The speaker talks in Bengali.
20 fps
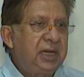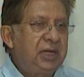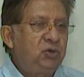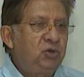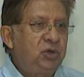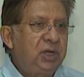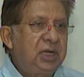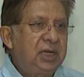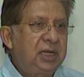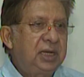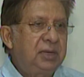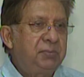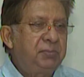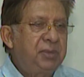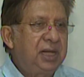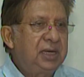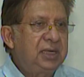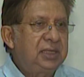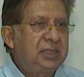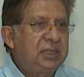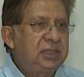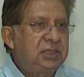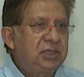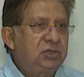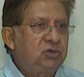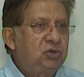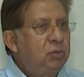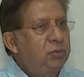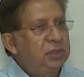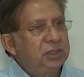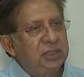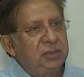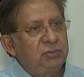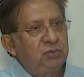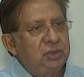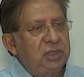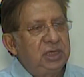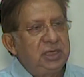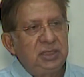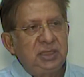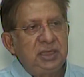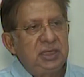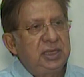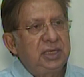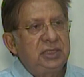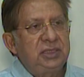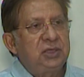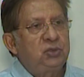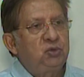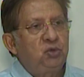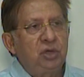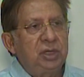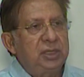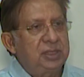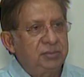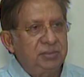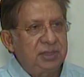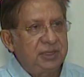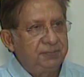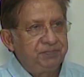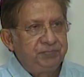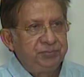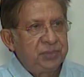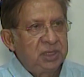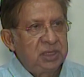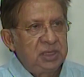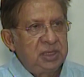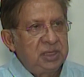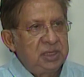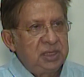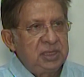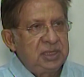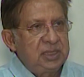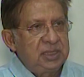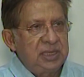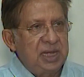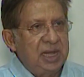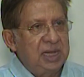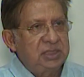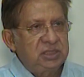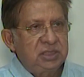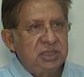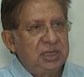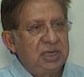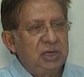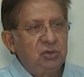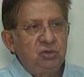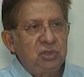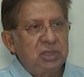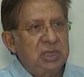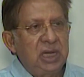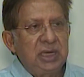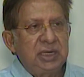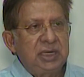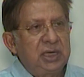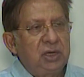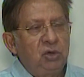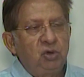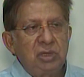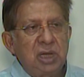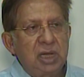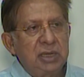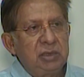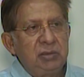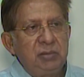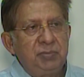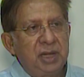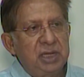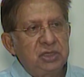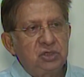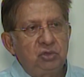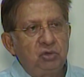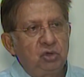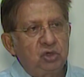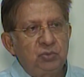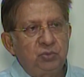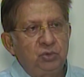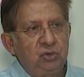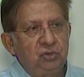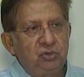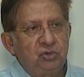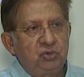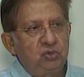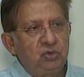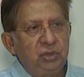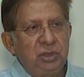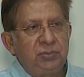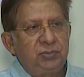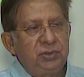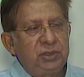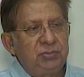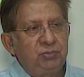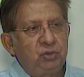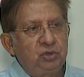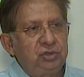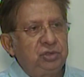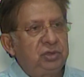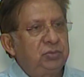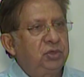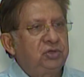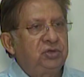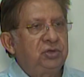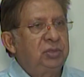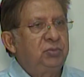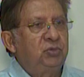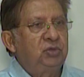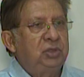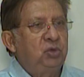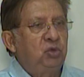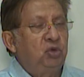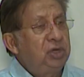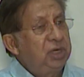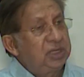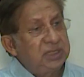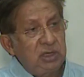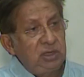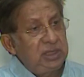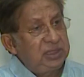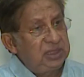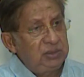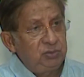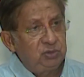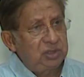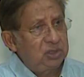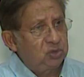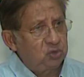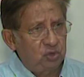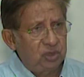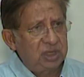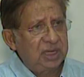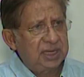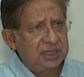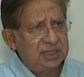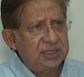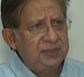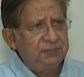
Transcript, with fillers: এই রোহিঙ্গারা বাংলাদেশের সমাজের মধ্যে ইন্টিগ্রেটেড করে যাবে আজকে না হোক কালকে না হোক আগামী পাঁচ দশ পনেরো কুড়ি পঁচিশ বছরের মধ্যে অনেকে ইতিমধ্যে করে গেছে